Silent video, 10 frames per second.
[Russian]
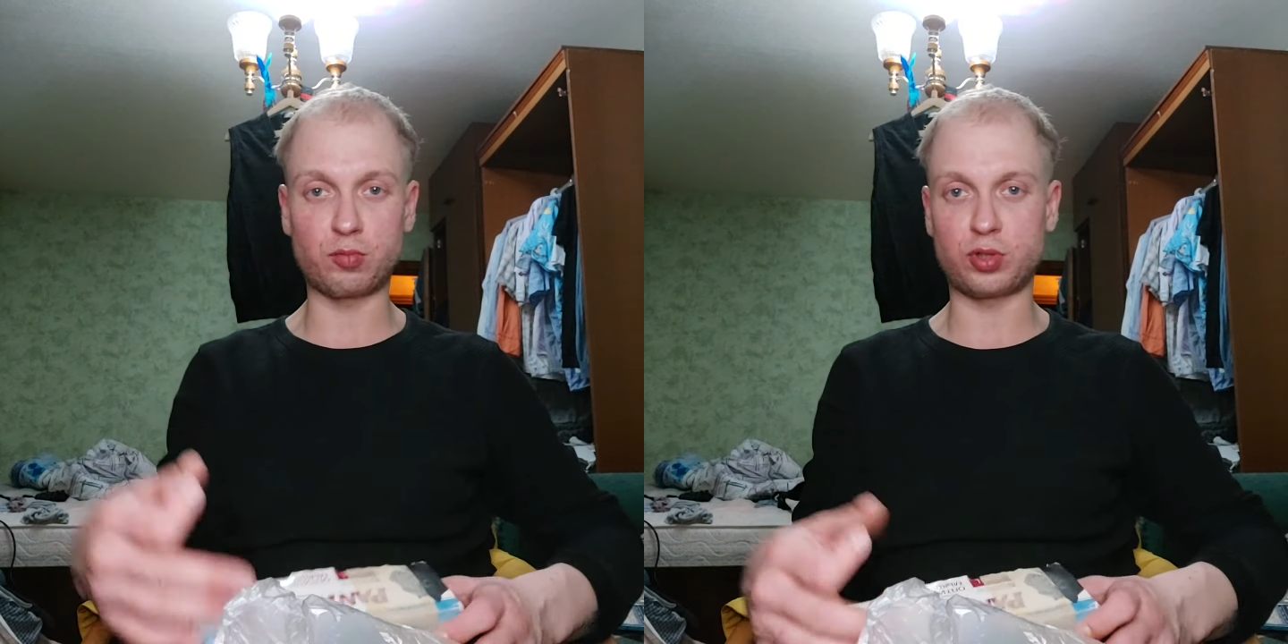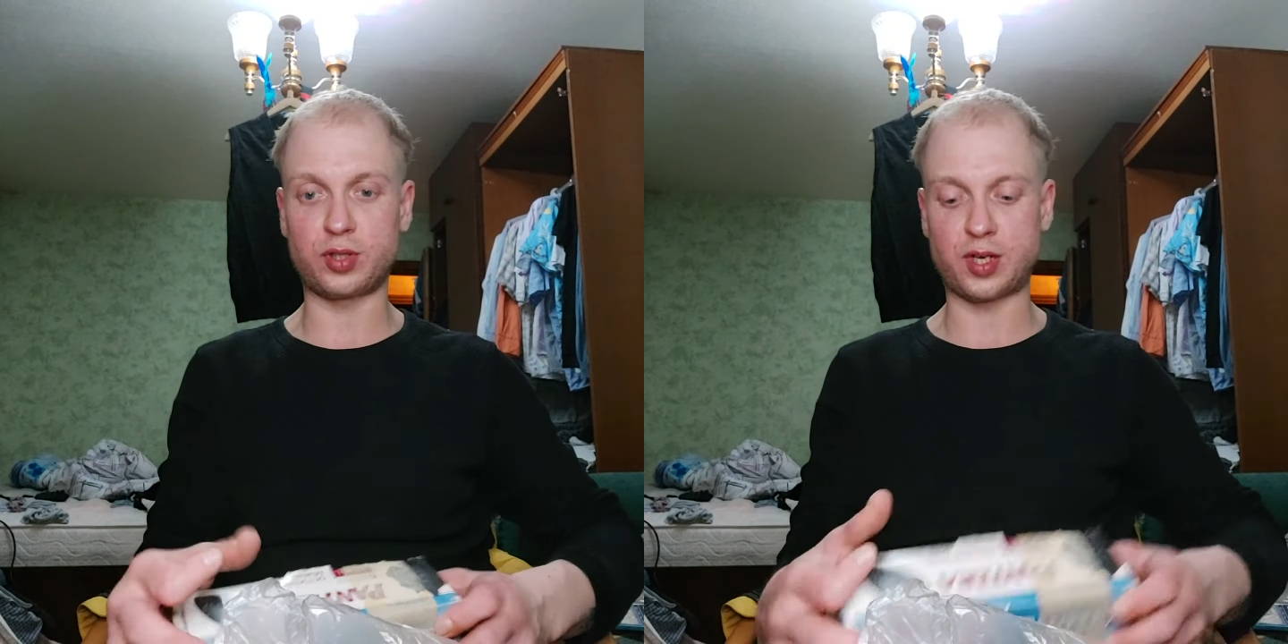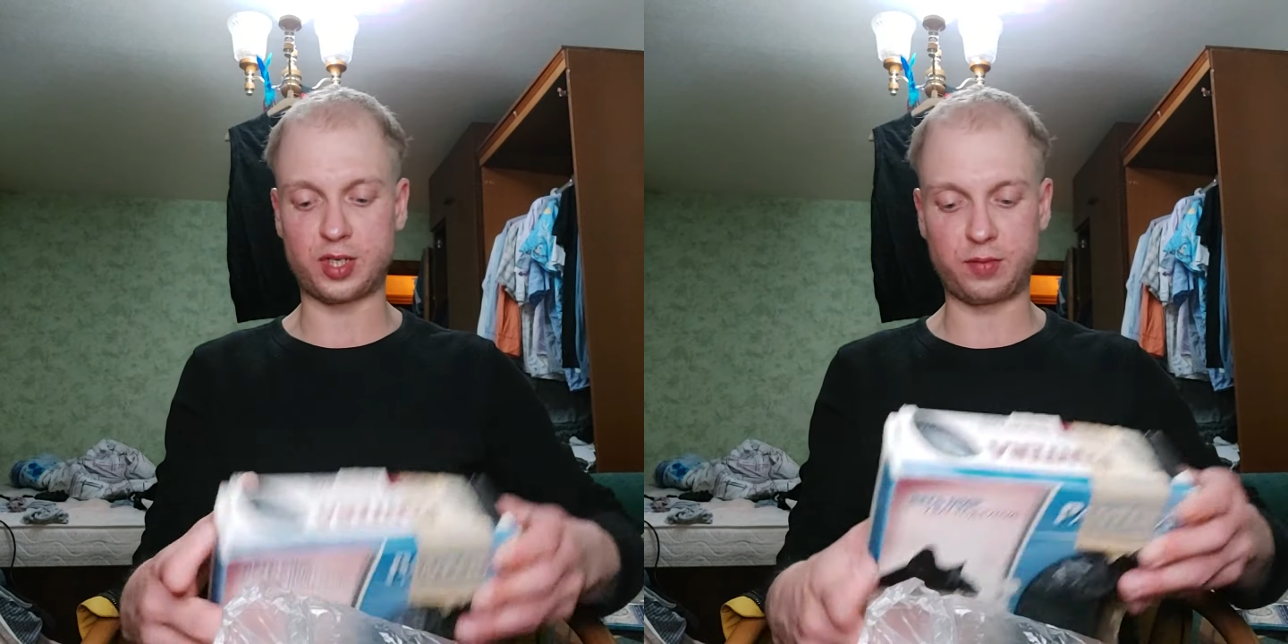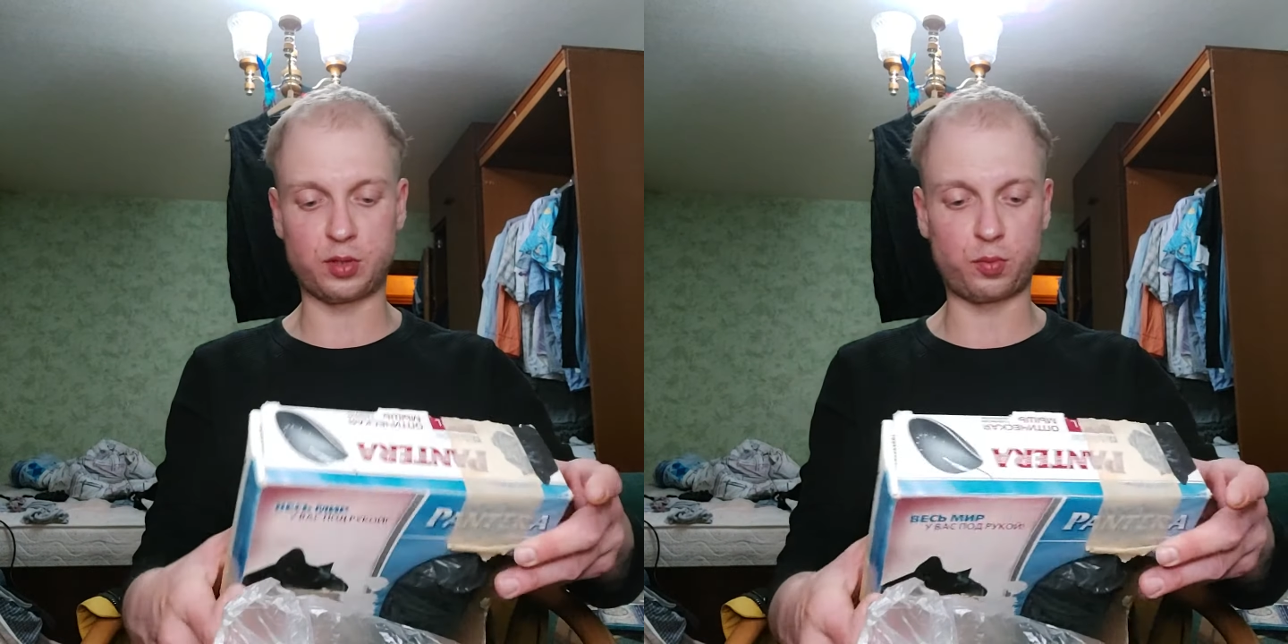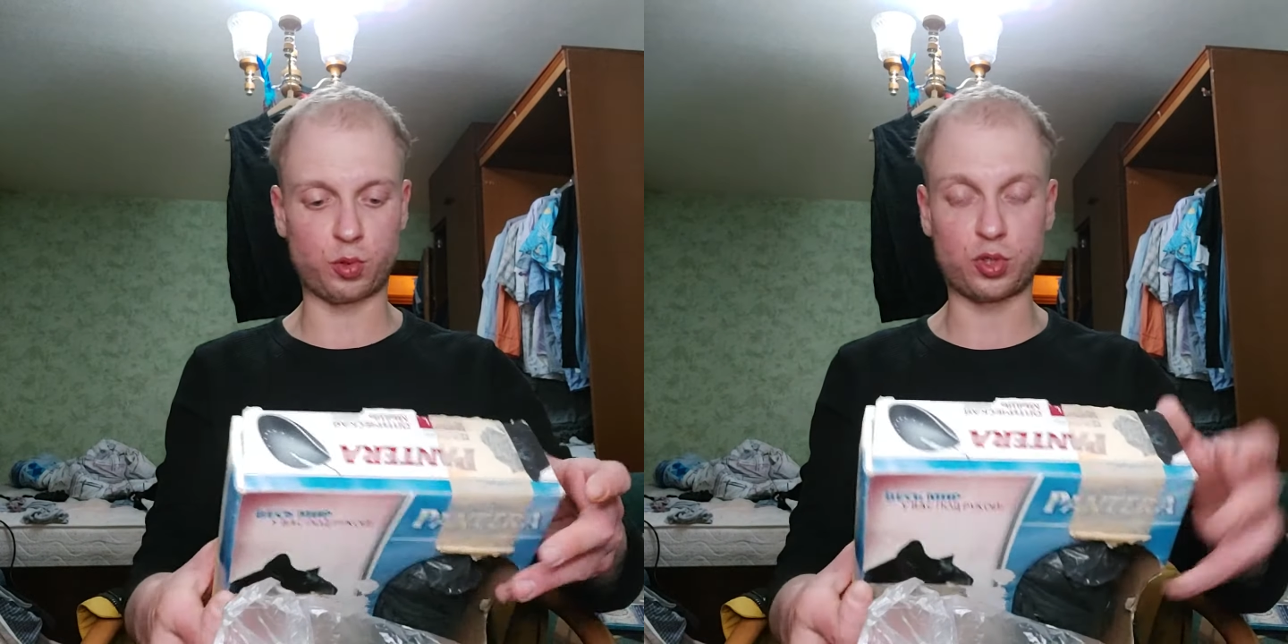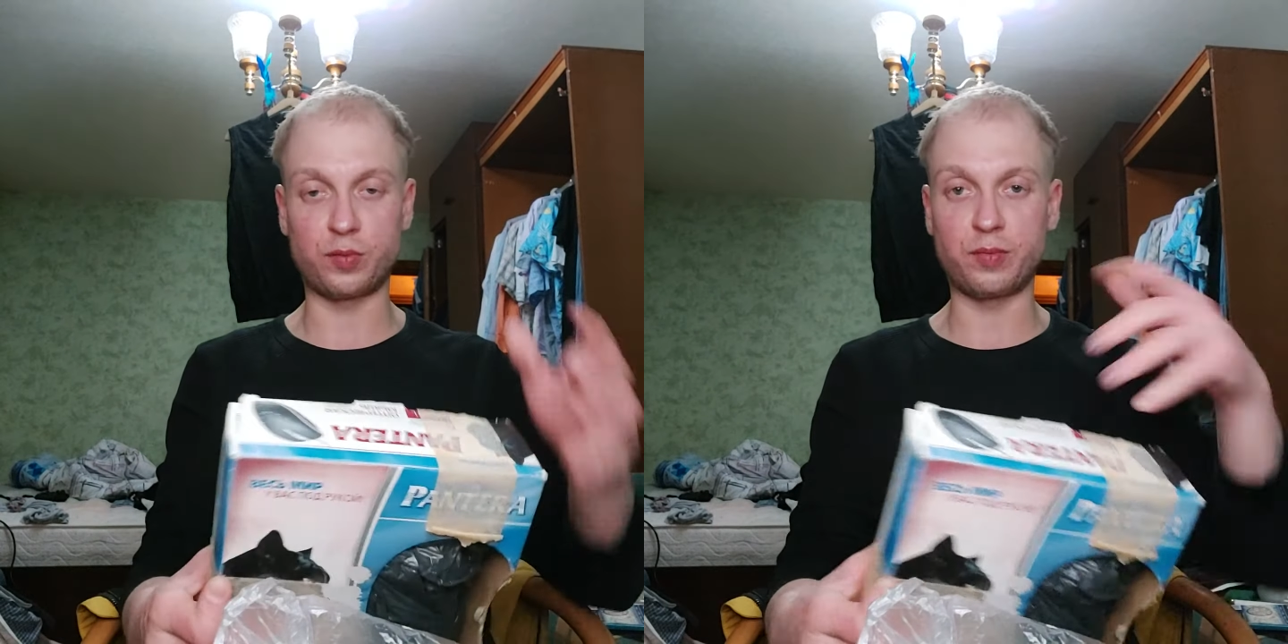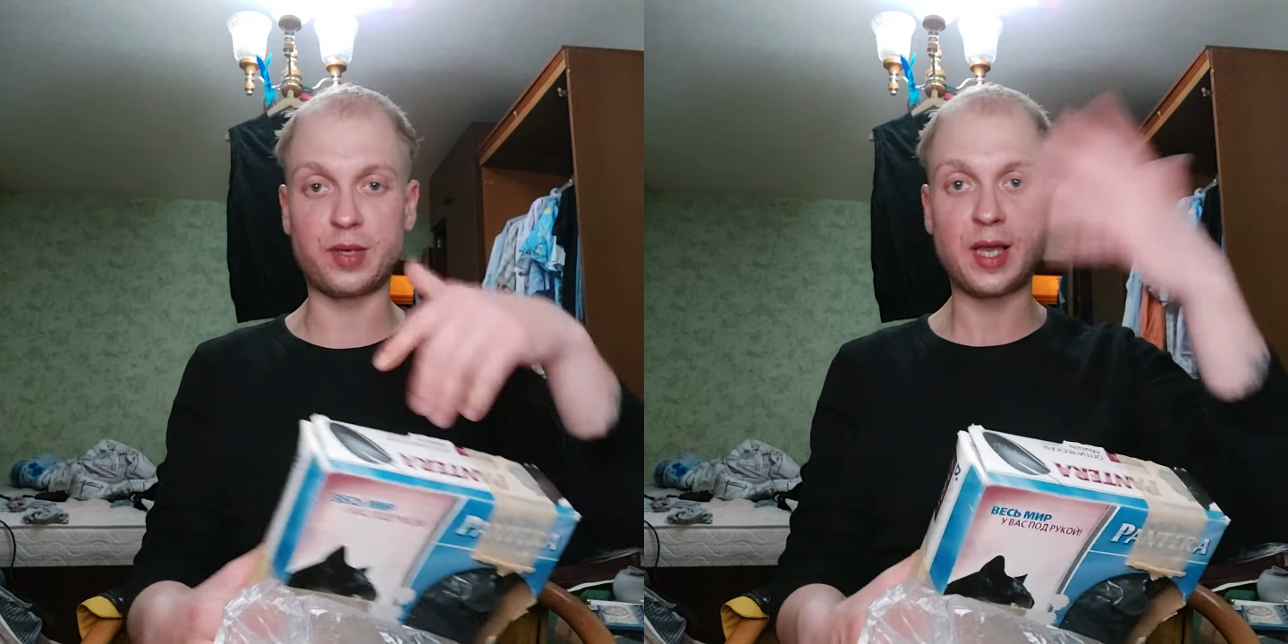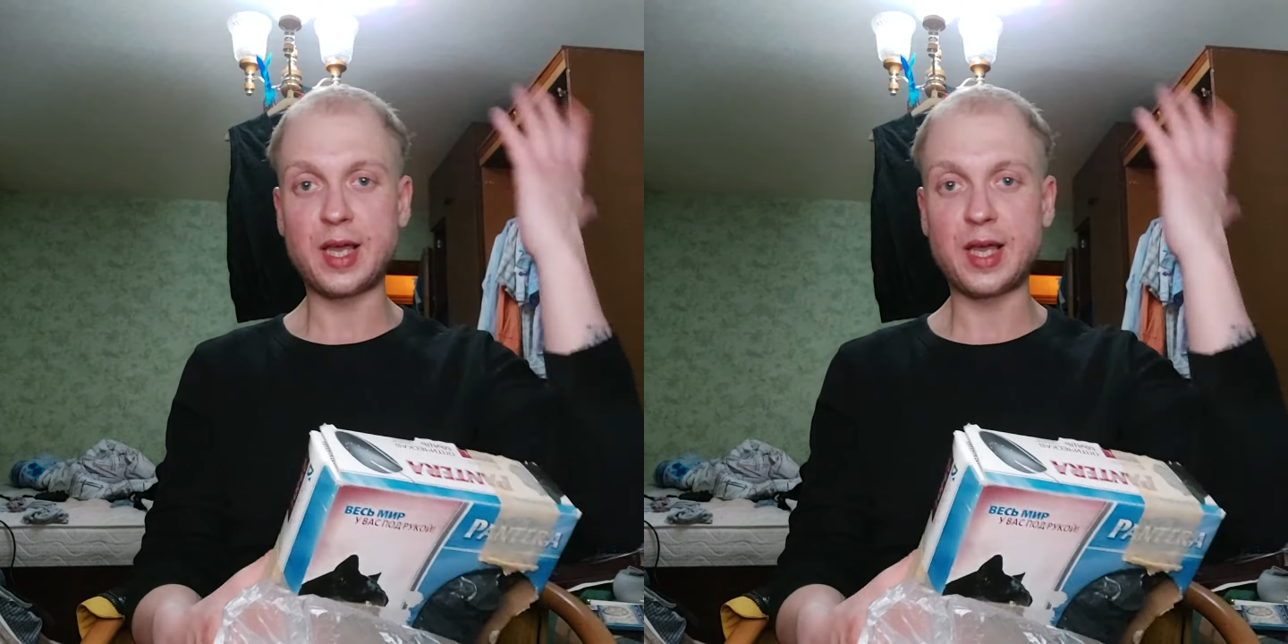можно разными способами.